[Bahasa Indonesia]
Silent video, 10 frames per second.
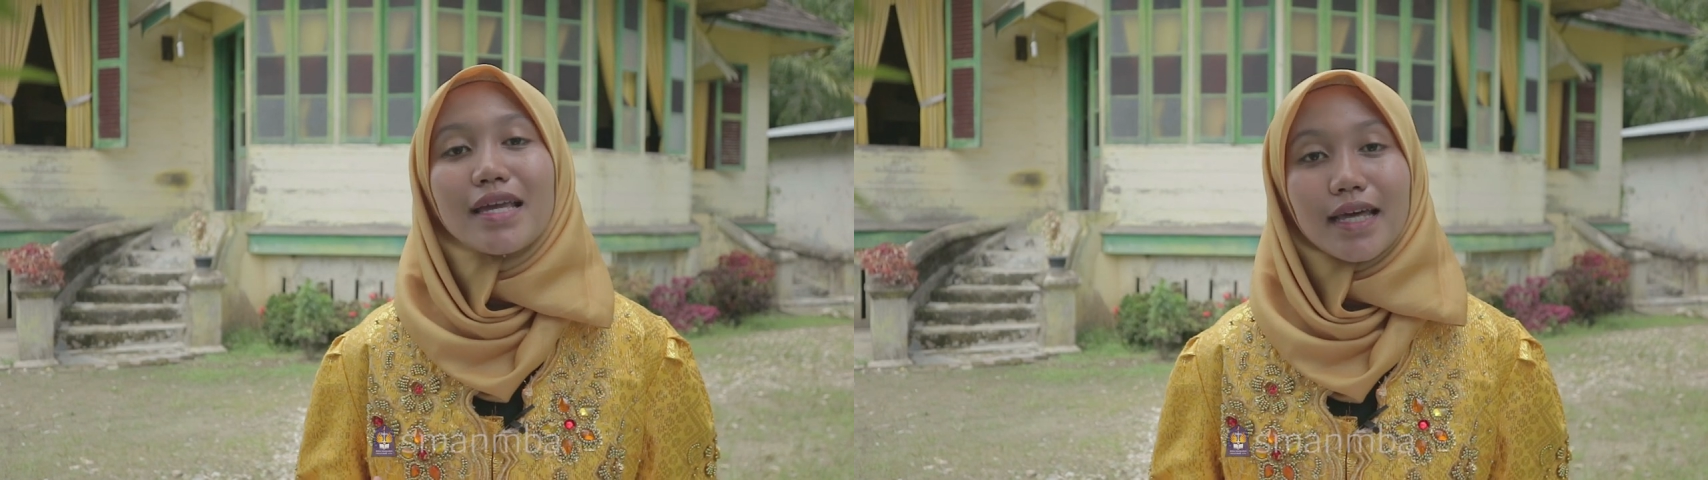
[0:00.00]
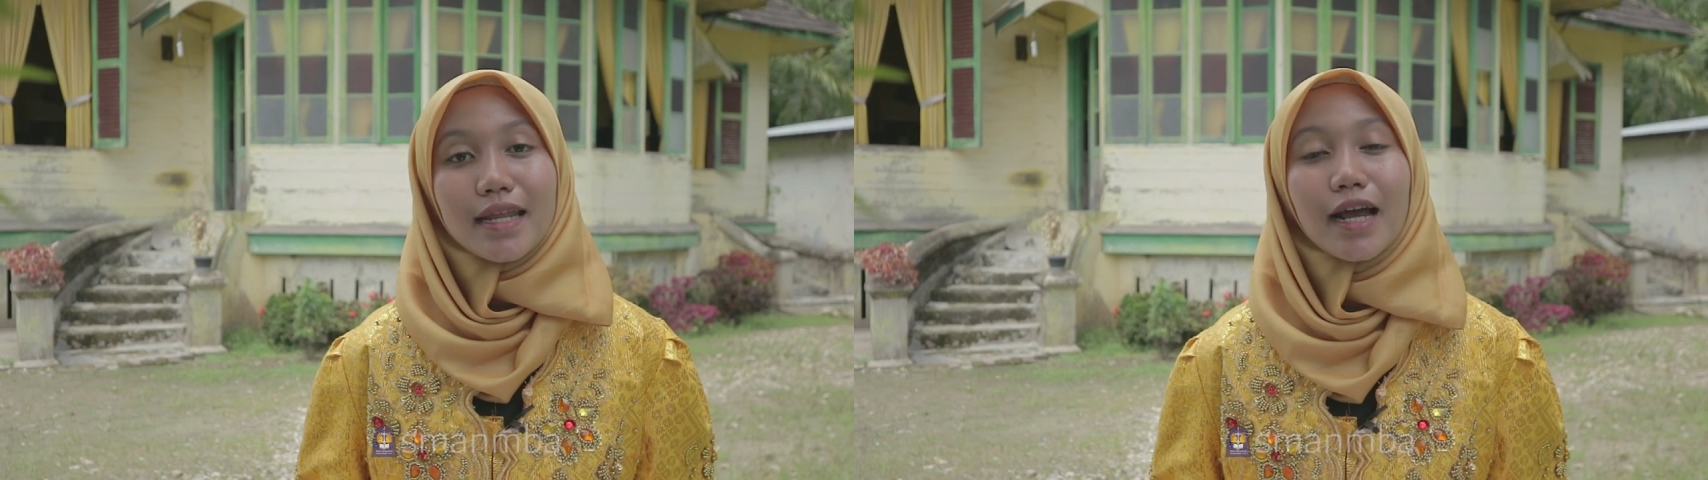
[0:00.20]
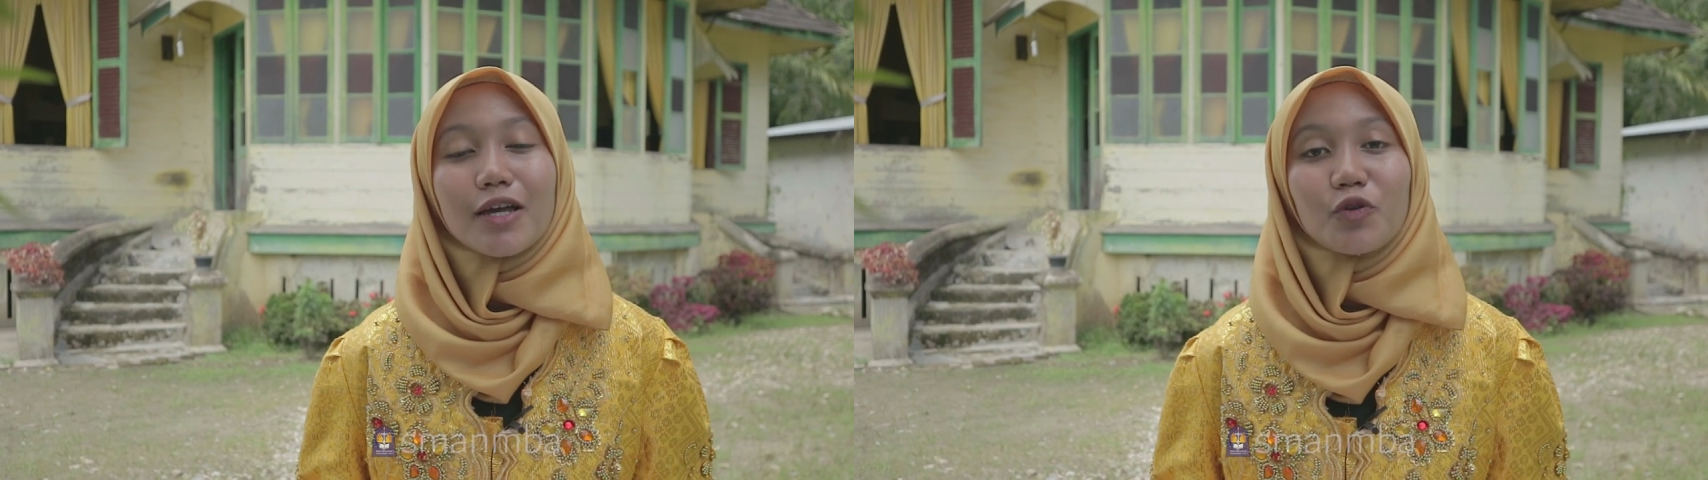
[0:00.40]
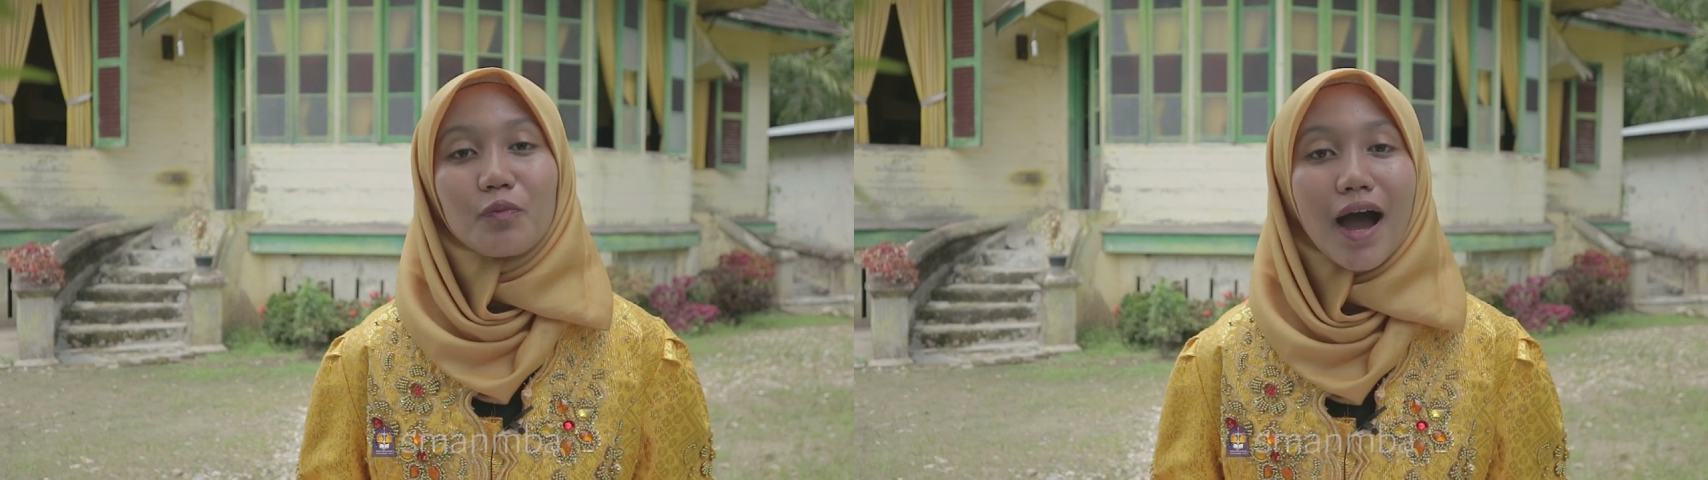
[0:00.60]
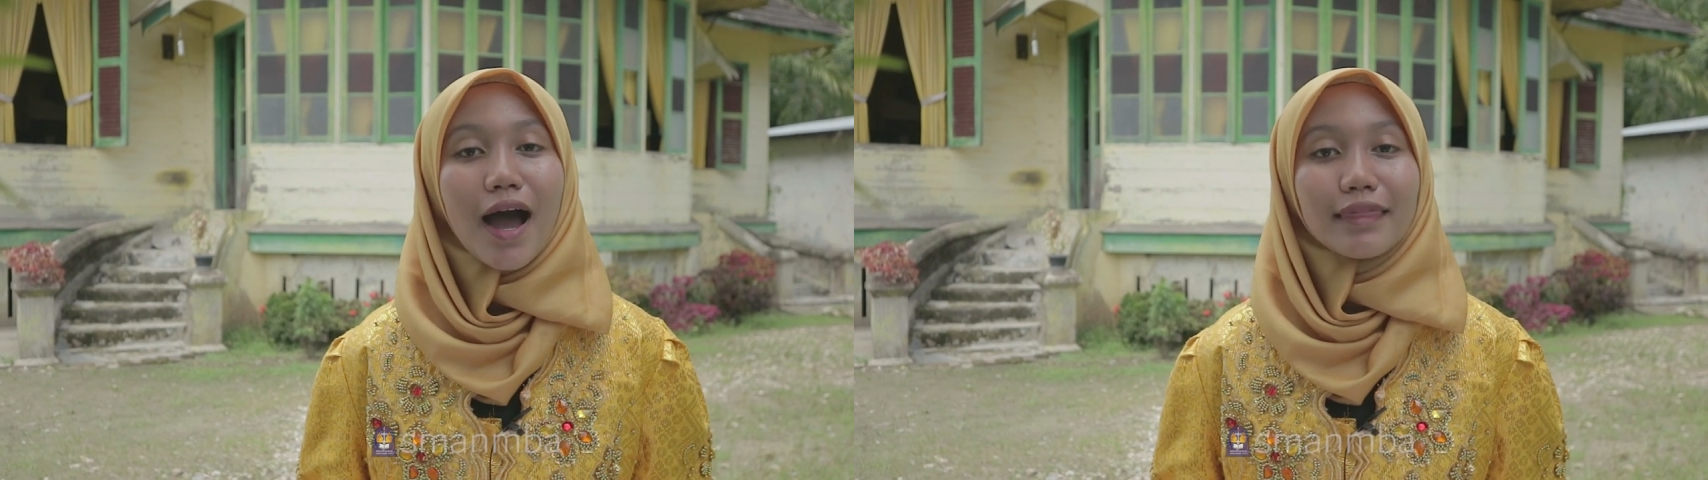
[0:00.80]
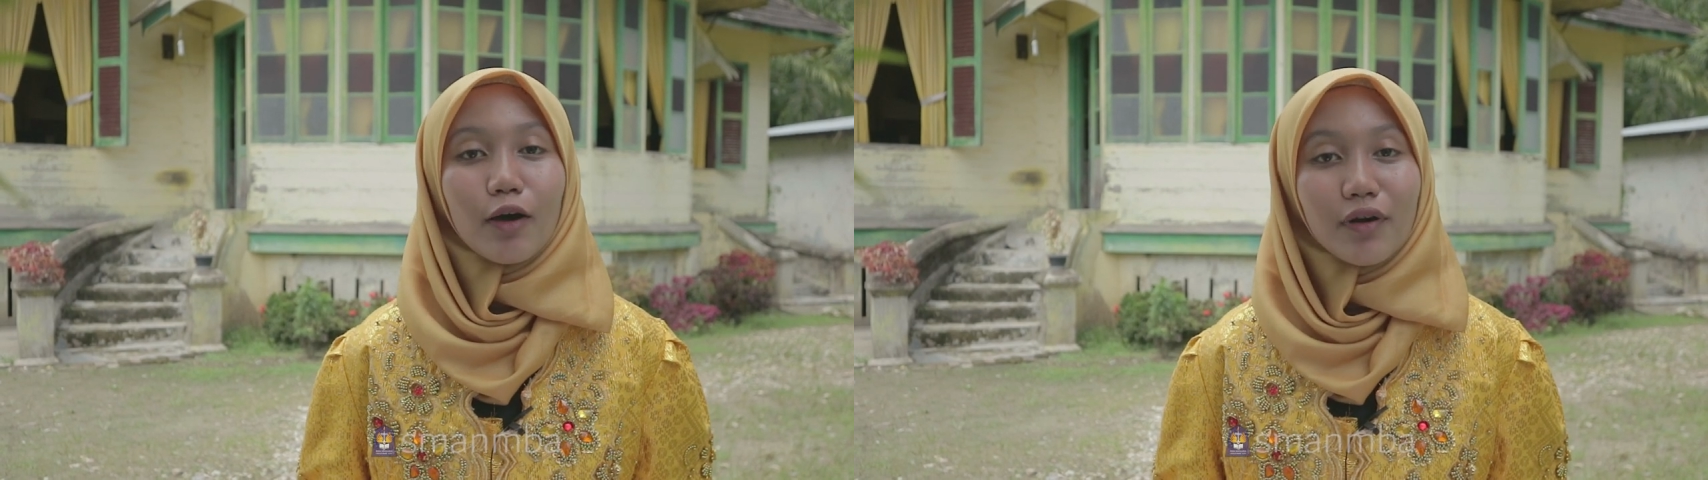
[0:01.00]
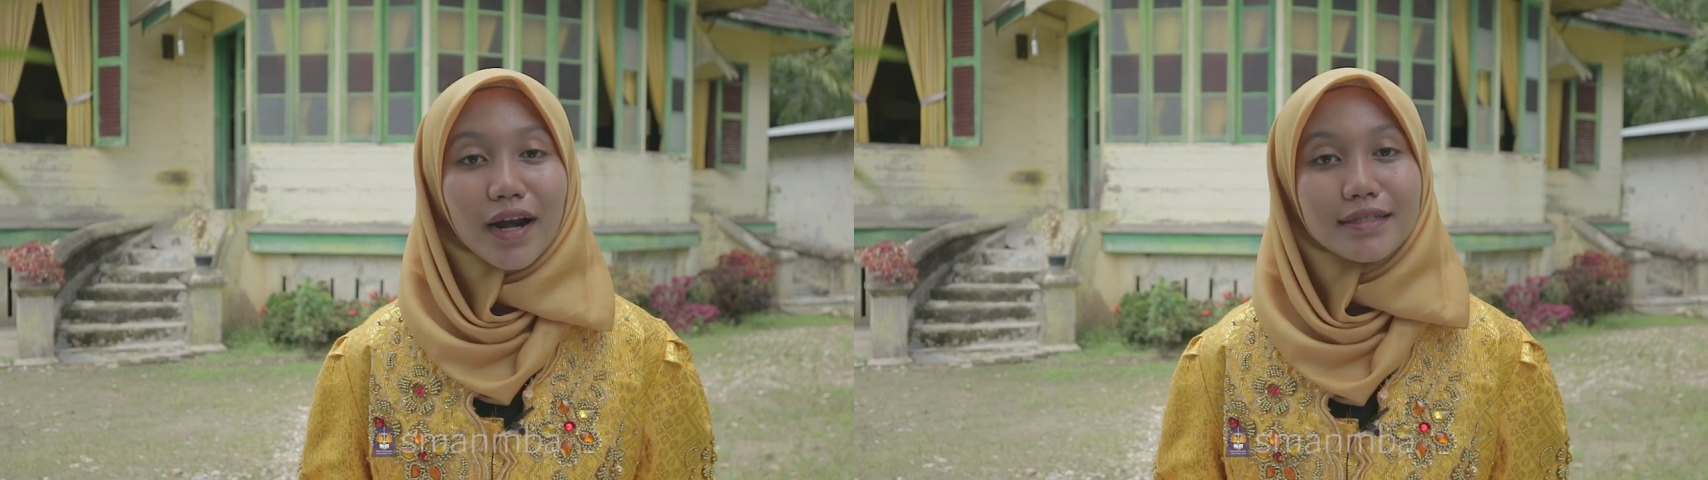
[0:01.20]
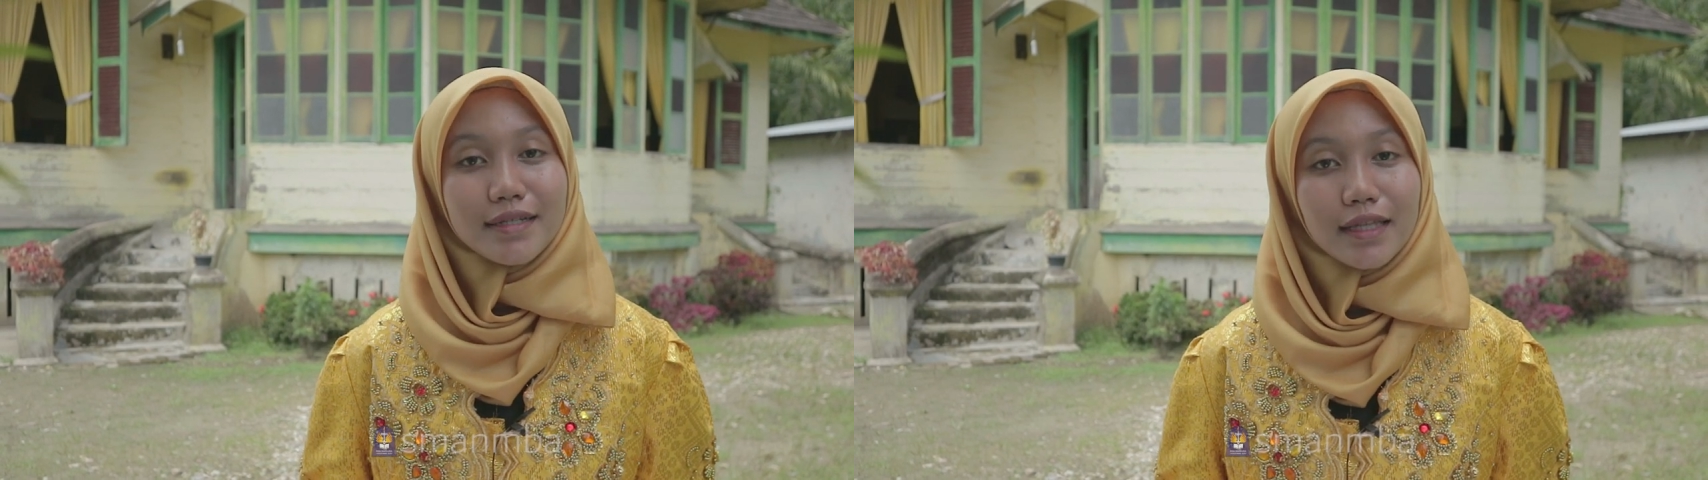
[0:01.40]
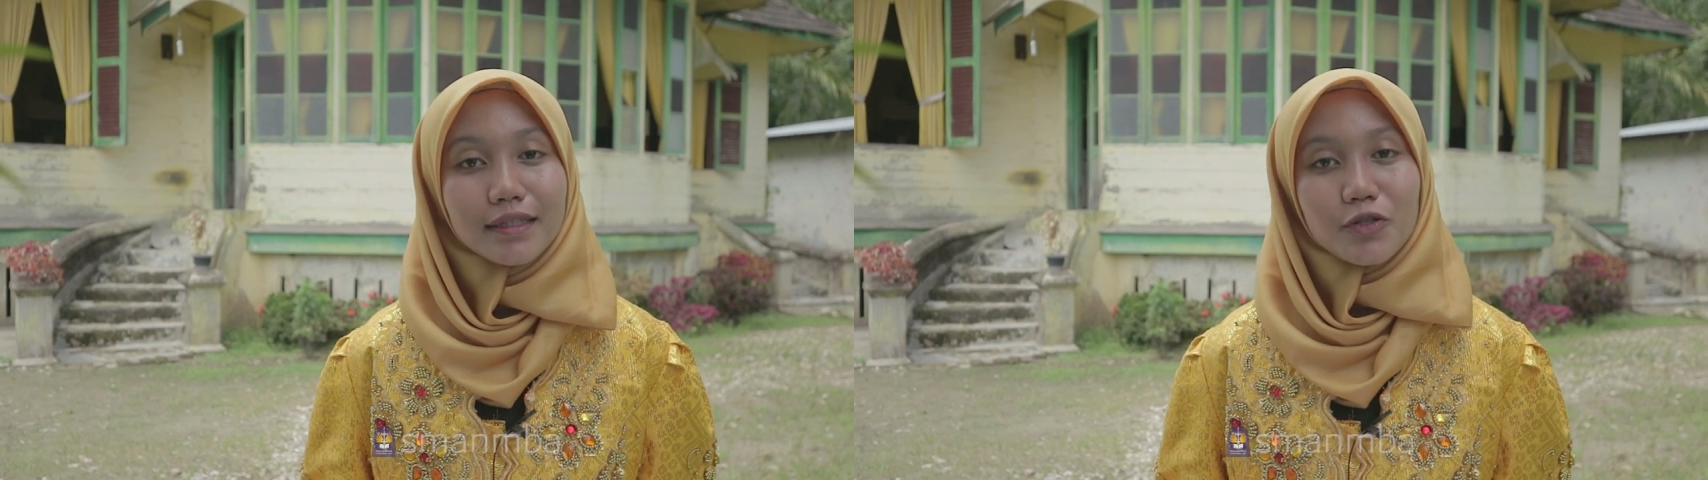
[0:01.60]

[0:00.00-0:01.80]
Istana Kesuma atau Kerajaan